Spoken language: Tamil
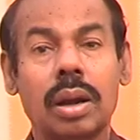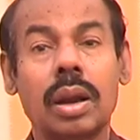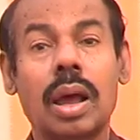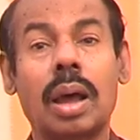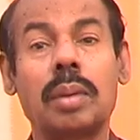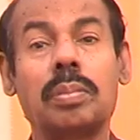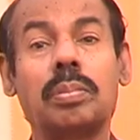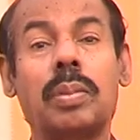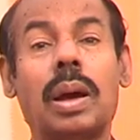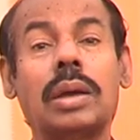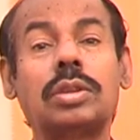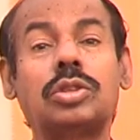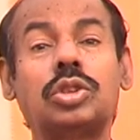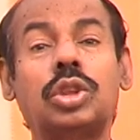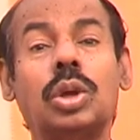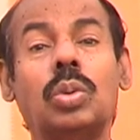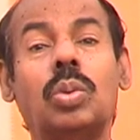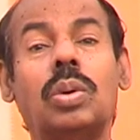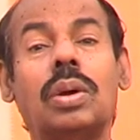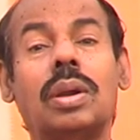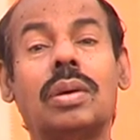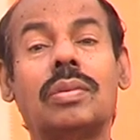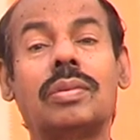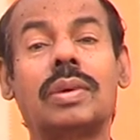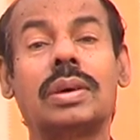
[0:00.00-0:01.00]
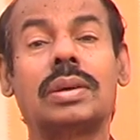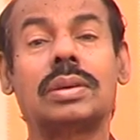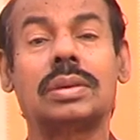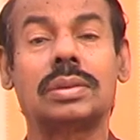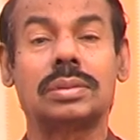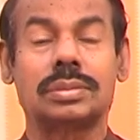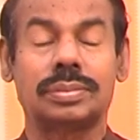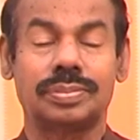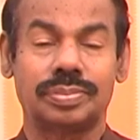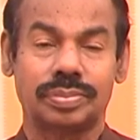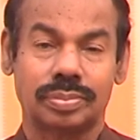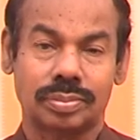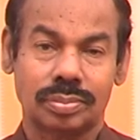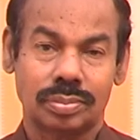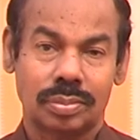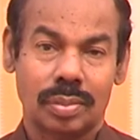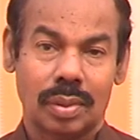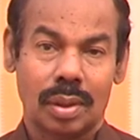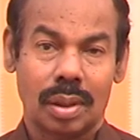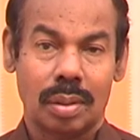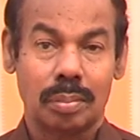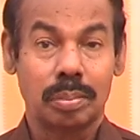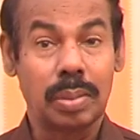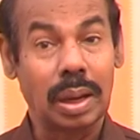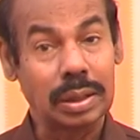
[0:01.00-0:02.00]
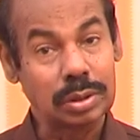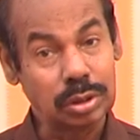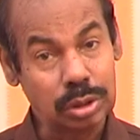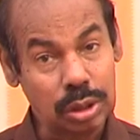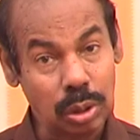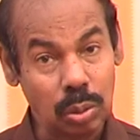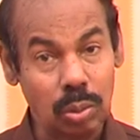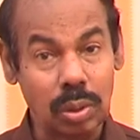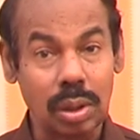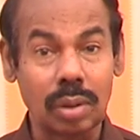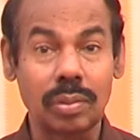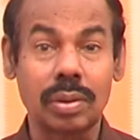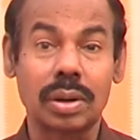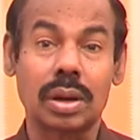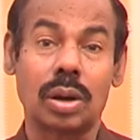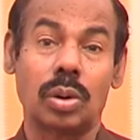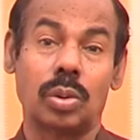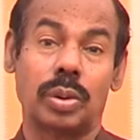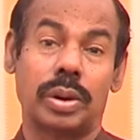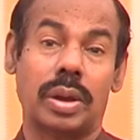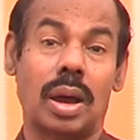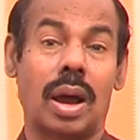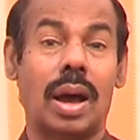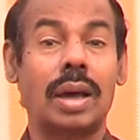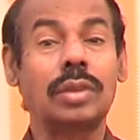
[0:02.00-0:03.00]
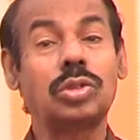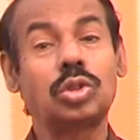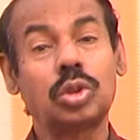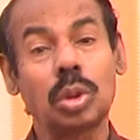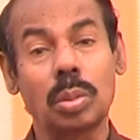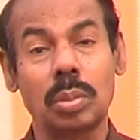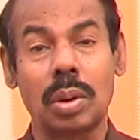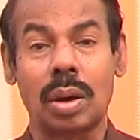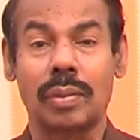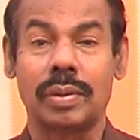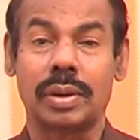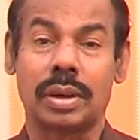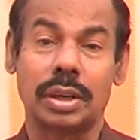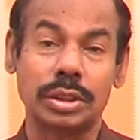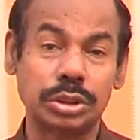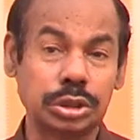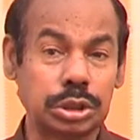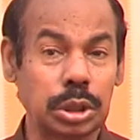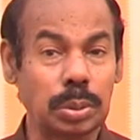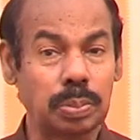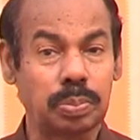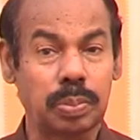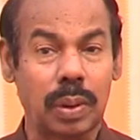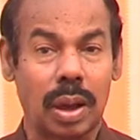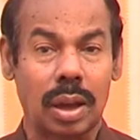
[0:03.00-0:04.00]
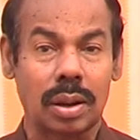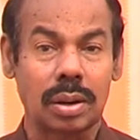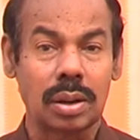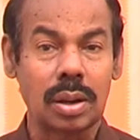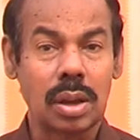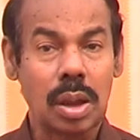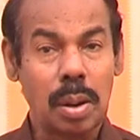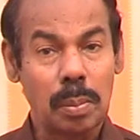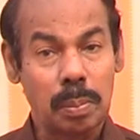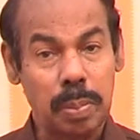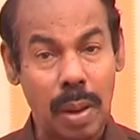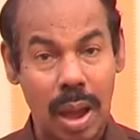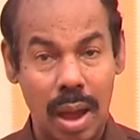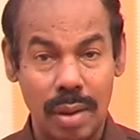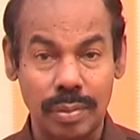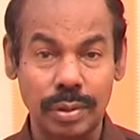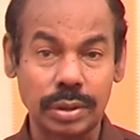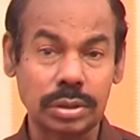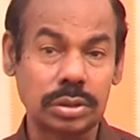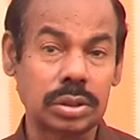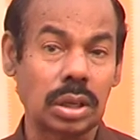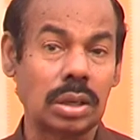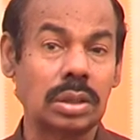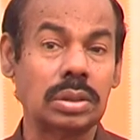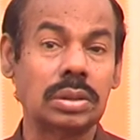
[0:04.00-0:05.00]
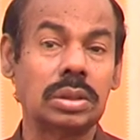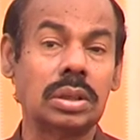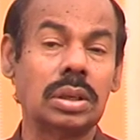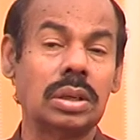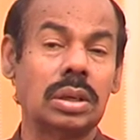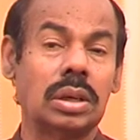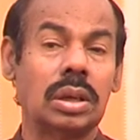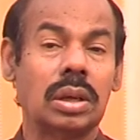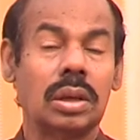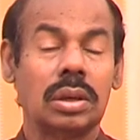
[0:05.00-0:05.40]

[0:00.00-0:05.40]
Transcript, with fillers: நான் பக்தி உள்ளவன் பக்தி உள்ளவர்களுடைய ஆத்துமாவை ரட்சிப்பார் பாவத்திலிருந்து